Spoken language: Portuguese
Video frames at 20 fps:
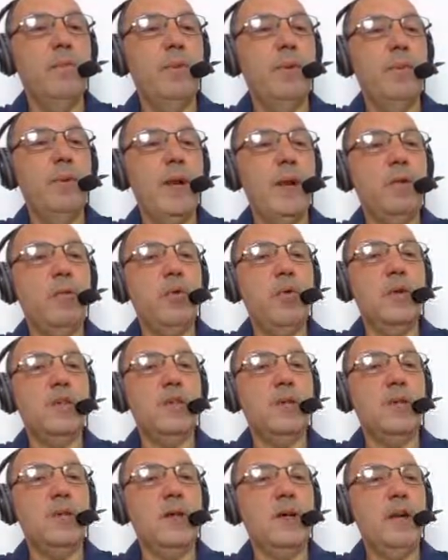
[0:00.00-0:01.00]
Primeira
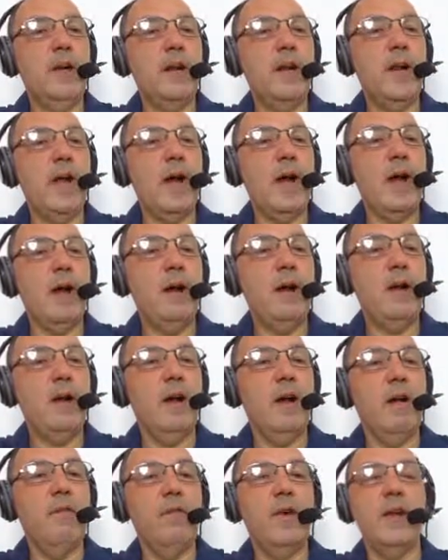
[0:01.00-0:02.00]
coisa, declarar
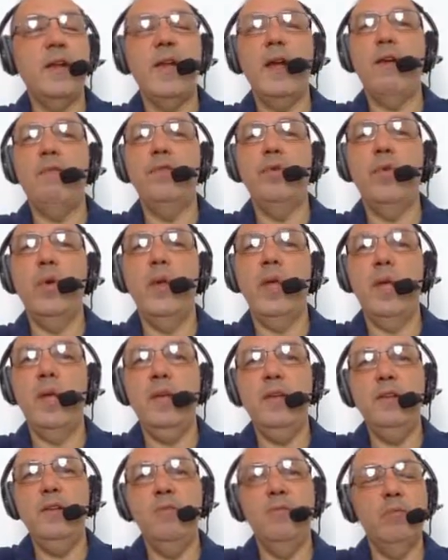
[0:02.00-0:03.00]
a variável
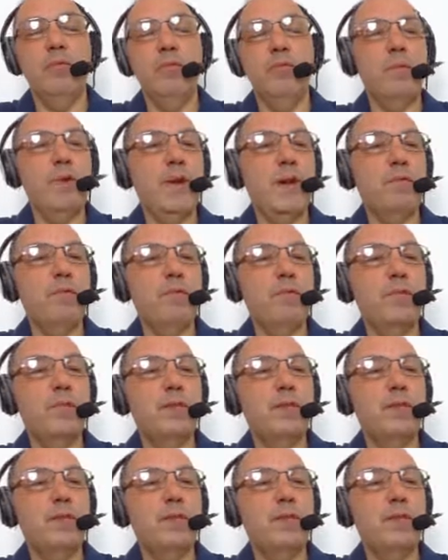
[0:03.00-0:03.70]
n, uma variável